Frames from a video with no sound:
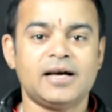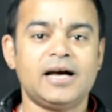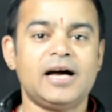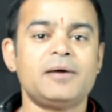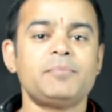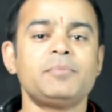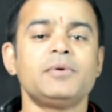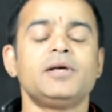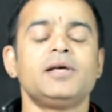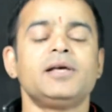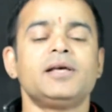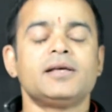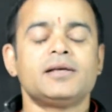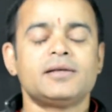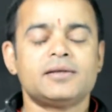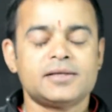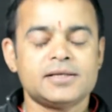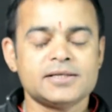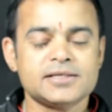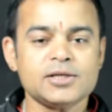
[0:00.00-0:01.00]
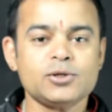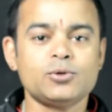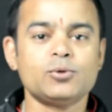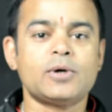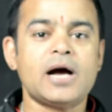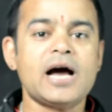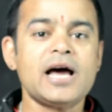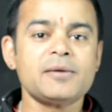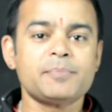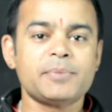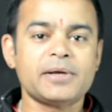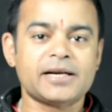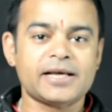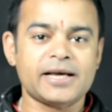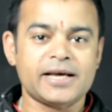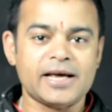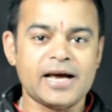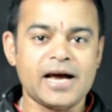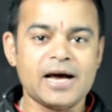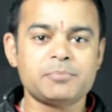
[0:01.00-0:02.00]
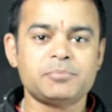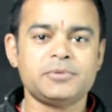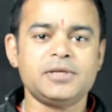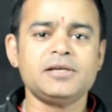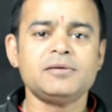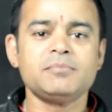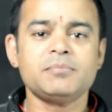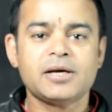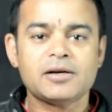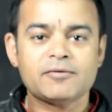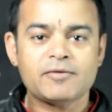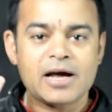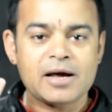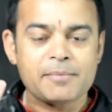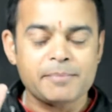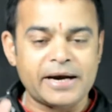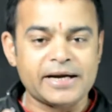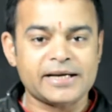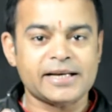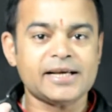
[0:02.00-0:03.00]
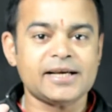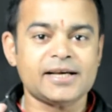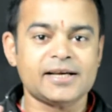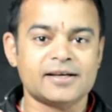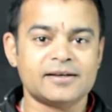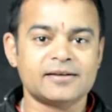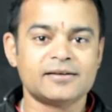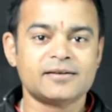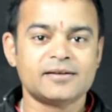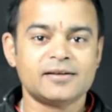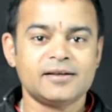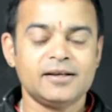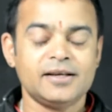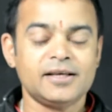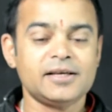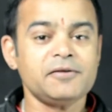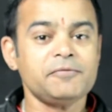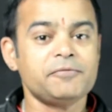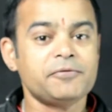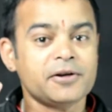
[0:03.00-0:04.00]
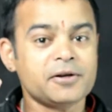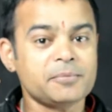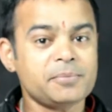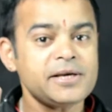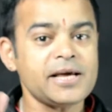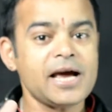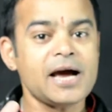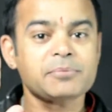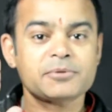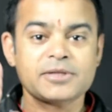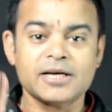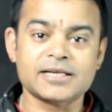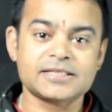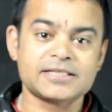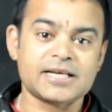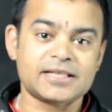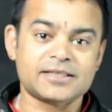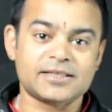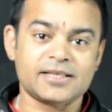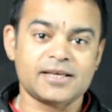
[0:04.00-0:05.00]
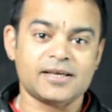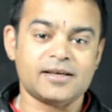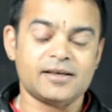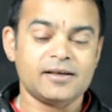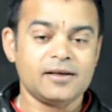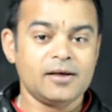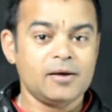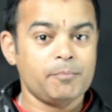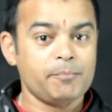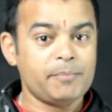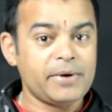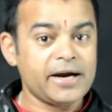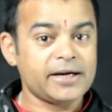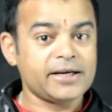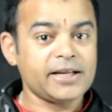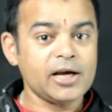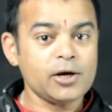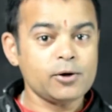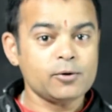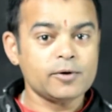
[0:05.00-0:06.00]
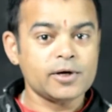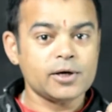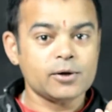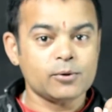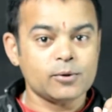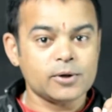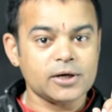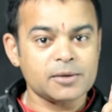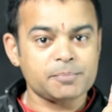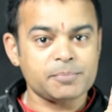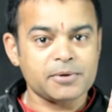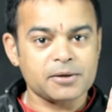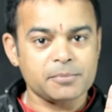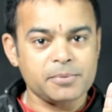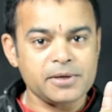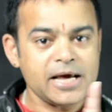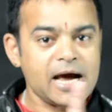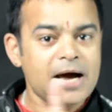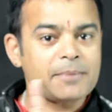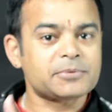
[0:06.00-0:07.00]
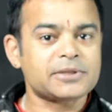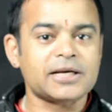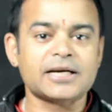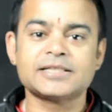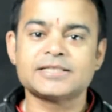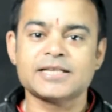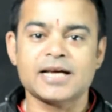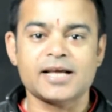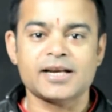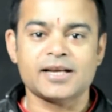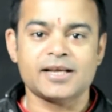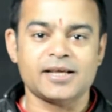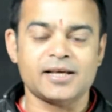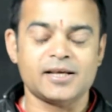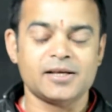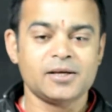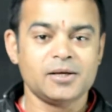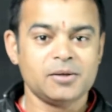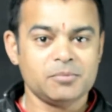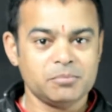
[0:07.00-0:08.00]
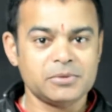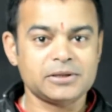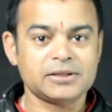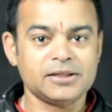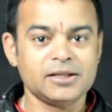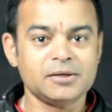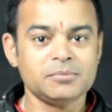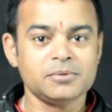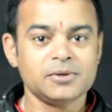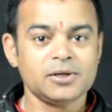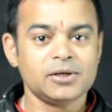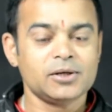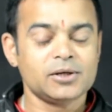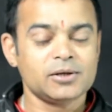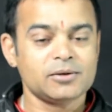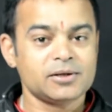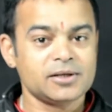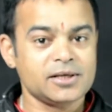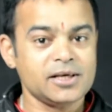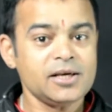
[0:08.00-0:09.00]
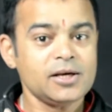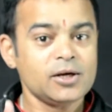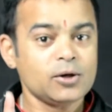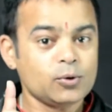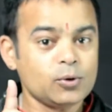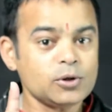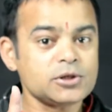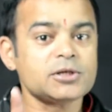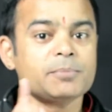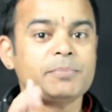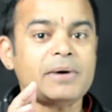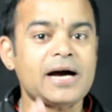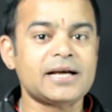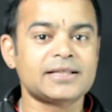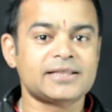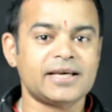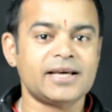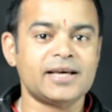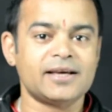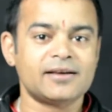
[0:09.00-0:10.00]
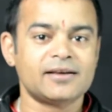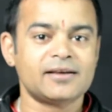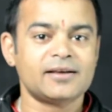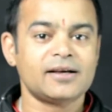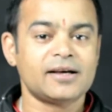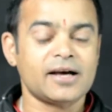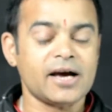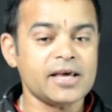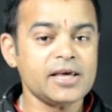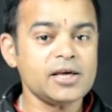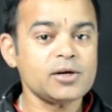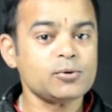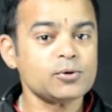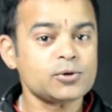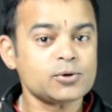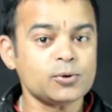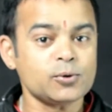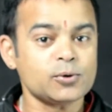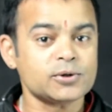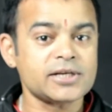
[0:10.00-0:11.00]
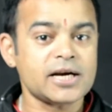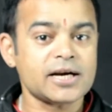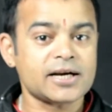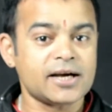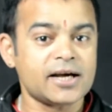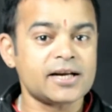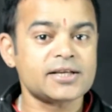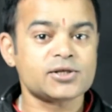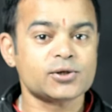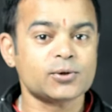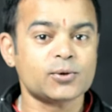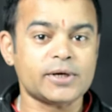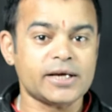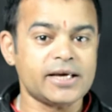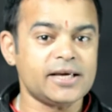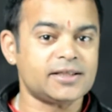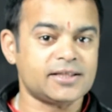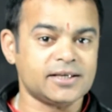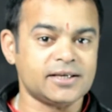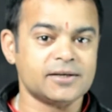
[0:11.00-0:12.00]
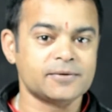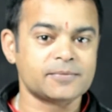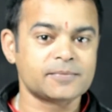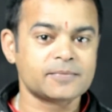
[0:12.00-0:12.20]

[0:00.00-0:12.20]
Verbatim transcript: आप किसी दुकान पर गए आप दिन भर वहाँ बैठे हैं लेकिन फिर भी आप थक जाते हैं बैठे हुए होने पर भी आप थक जा रहे हैं मतलब कि कुछ बात है कहीं कुछ ऊर्जा खर्च हो रही थी